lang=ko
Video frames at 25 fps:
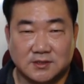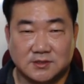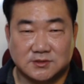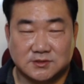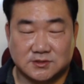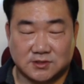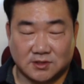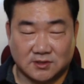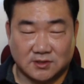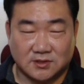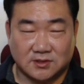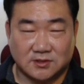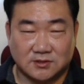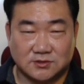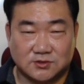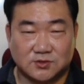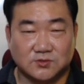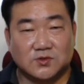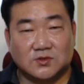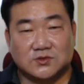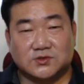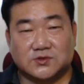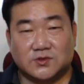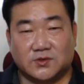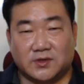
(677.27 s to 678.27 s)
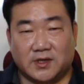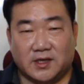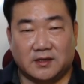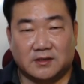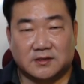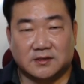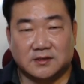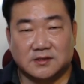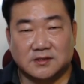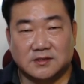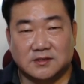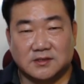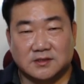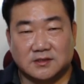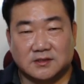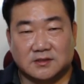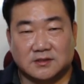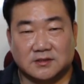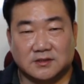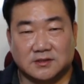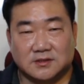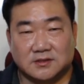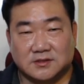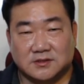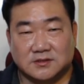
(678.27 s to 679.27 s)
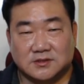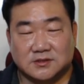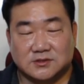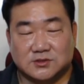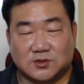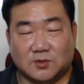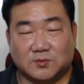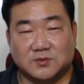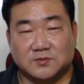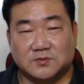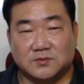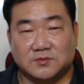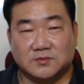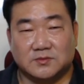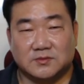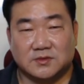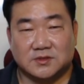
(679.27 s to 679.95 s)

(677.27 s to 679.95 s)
어, 중국 쪽에 그런 그 소품